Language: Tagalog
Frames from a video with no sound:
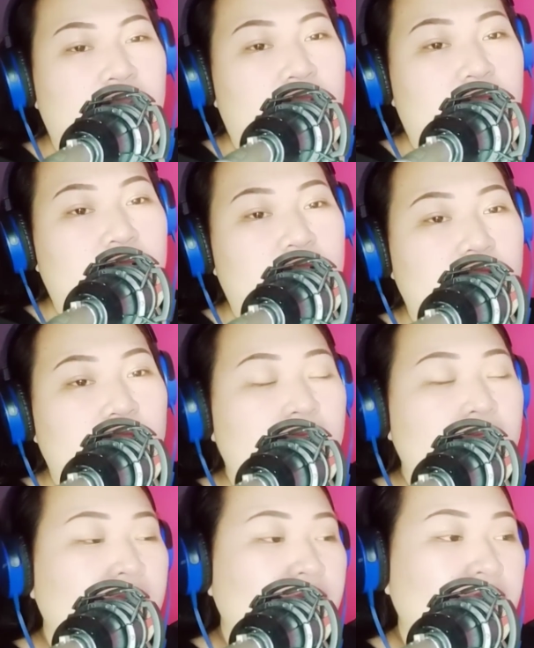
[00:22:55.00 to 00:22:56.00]

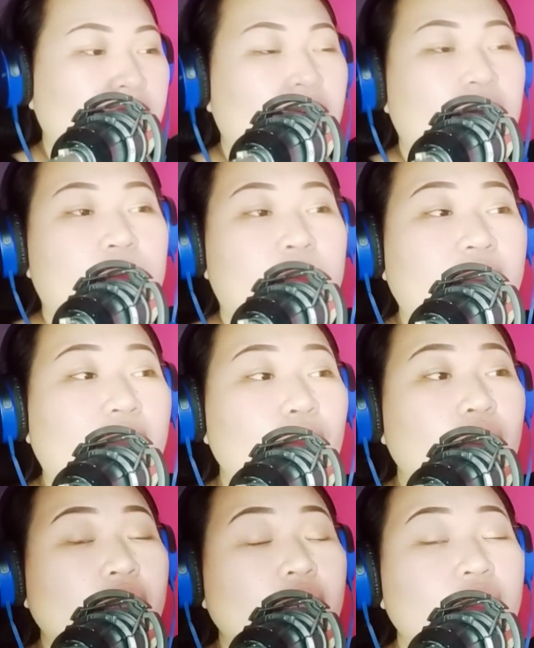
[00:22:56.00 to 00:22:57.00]
Okay?
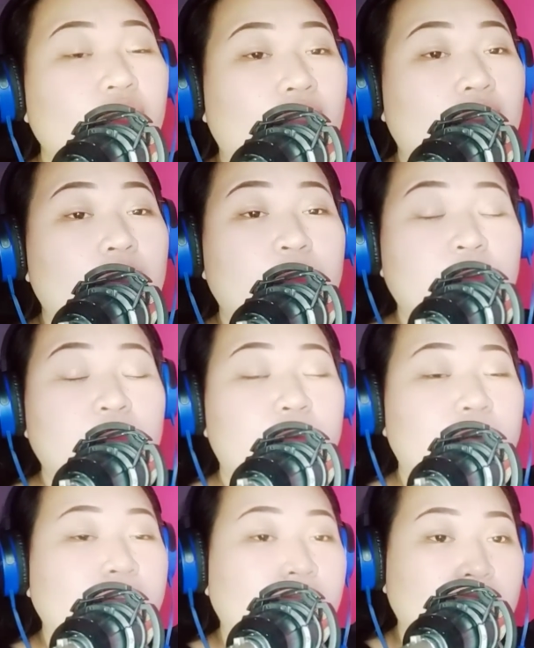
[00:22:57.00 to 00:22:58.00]
Malawak na yung kalaman mo
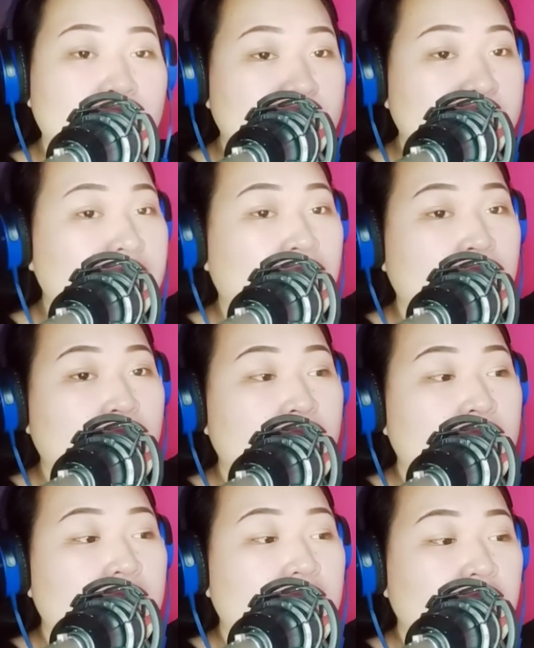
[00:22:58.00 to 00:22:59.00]
pagdating sa
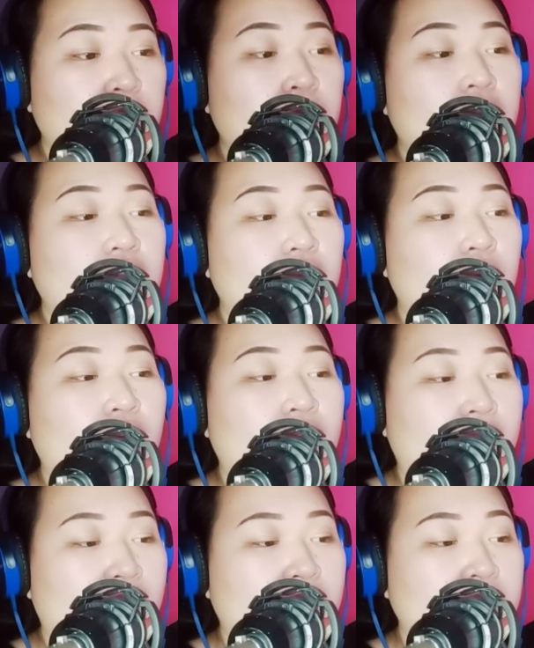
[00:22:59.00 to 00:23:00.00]
spiritual
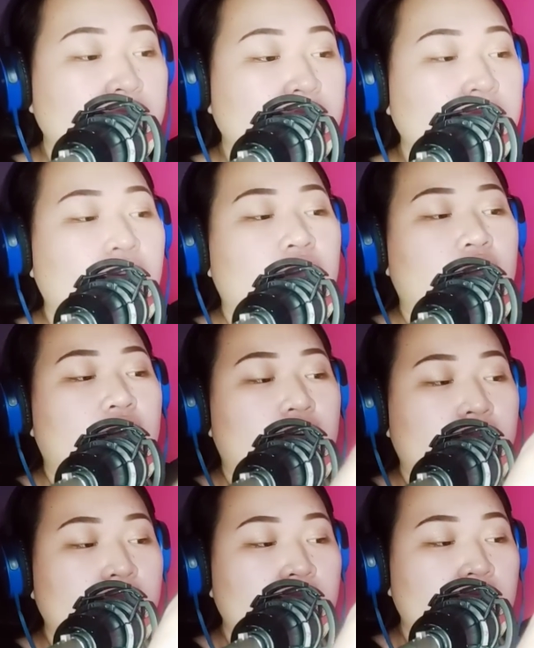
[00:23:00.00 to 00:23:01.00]
knowledge.
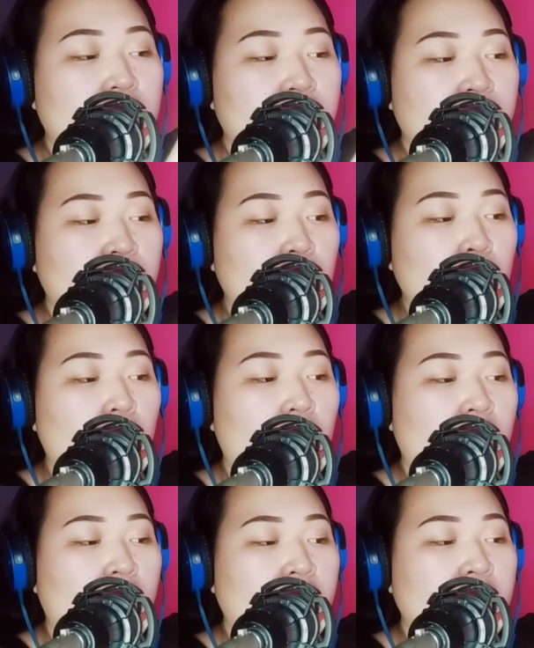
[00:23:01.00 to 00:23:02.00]
Okay? If you
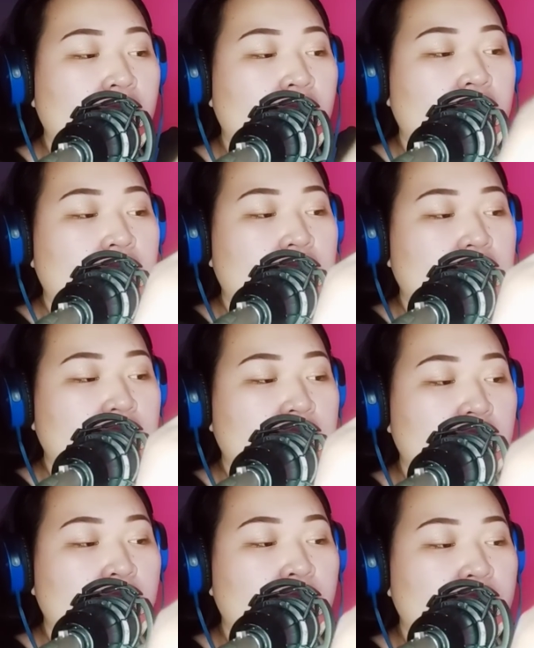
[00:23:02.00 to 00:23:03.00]
are
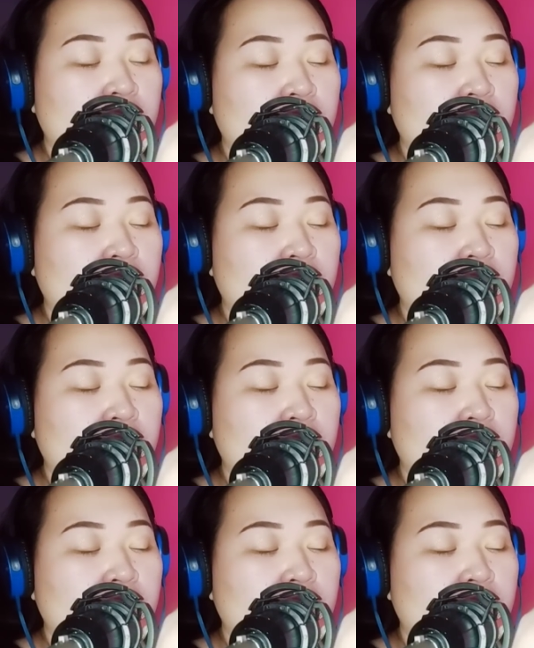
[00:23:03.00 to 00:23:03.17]
dealing with a